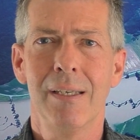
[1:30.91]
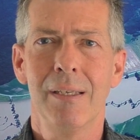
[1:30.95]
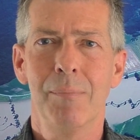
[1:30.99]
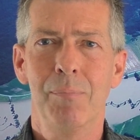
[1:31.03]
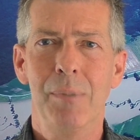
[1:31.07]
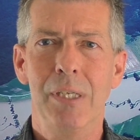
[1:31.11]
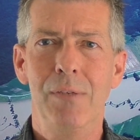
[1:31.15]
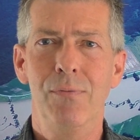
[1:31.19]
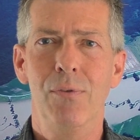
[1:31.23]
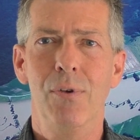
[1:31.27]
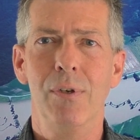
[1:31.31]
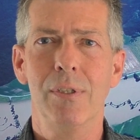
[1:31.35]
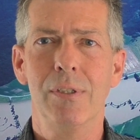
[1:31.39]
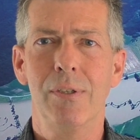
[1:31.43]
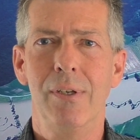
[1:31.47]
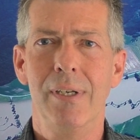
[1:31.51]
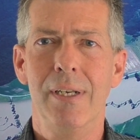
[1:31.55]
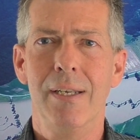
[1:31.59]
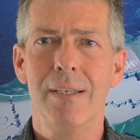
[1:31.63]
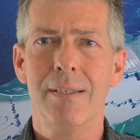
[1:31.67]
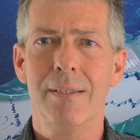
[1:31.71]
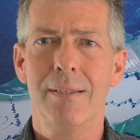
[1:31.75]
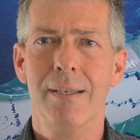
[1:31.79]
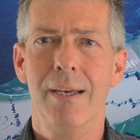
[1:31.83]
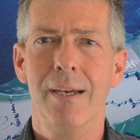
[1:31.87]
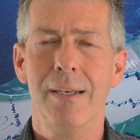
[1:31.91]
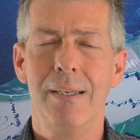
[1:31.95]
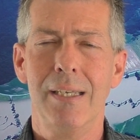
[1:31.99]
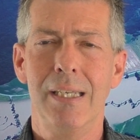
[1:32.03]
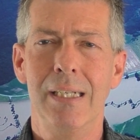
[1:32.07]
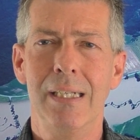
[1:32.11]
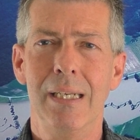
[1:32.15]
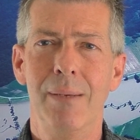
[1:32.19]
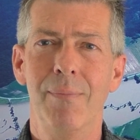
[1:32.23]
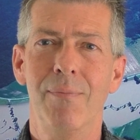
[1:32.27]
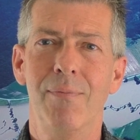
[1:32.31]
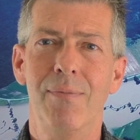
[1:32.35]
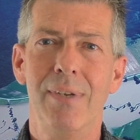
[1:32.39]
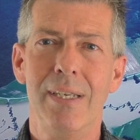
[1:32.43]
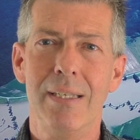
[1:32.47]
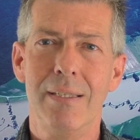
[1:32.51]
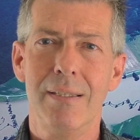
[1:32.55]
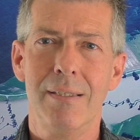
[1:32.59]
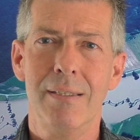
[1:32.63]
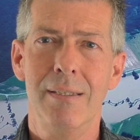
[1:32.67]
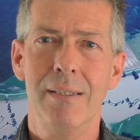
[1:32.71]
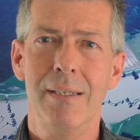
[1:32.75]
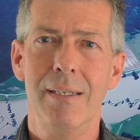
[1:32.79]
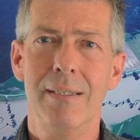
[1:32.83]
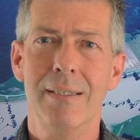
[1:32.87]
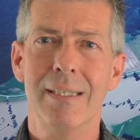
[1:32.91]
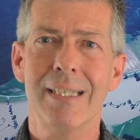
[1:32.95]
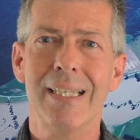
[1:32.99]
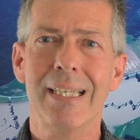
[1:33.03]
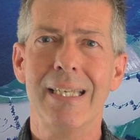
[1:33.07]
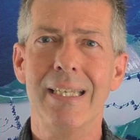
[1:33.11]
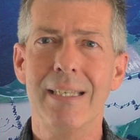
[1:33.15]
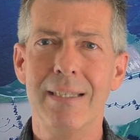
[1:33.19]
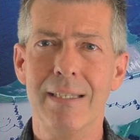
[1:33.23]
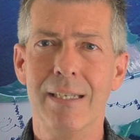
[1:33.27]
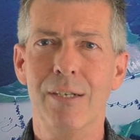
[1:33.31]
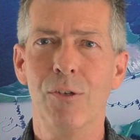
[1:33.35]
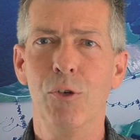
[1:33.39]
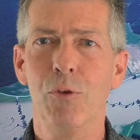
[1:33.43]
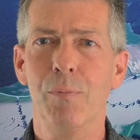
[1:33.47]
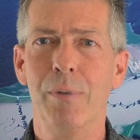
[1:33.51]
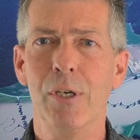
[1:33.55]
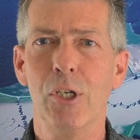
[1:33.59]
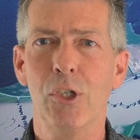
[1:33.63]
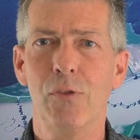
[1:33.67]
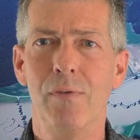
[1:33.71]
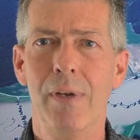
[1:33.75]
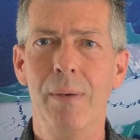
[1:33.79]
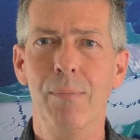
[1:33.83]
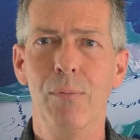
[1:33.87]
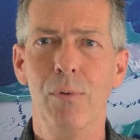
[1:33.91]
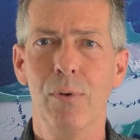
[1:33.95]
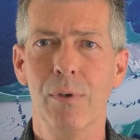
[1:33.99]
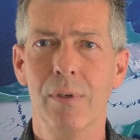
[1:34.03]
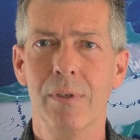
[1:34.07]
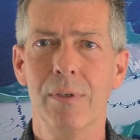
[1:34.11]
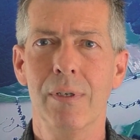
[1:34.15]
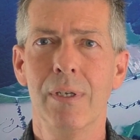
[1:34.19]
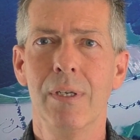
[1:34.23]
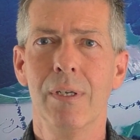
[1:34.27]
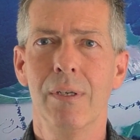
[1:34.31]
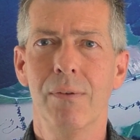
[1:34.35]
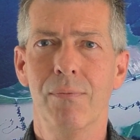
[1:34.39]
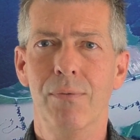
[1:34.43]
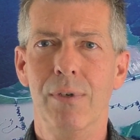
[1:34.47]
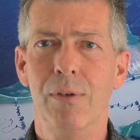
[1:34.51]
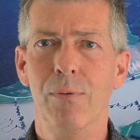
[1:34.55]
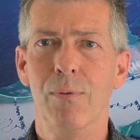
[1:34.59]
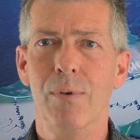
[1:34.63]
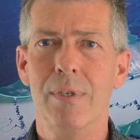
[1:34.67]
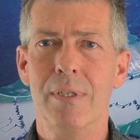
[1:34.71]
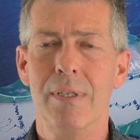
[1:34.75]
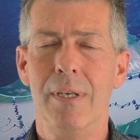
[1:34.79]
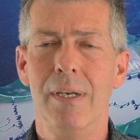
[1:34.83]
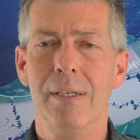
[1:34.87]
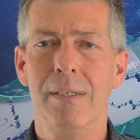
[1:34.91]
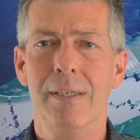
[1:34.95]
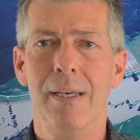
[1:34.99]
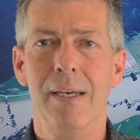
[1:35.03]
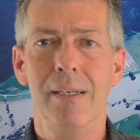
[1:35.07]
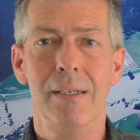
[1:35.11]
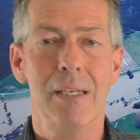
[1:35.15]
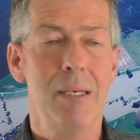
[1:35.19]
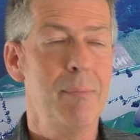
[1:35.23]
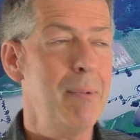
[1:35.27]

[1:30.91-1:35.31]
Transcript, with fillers: Mittwoch und Donnerstag, in dem Westen diese riesigen Überschwemmungen verursacht hat.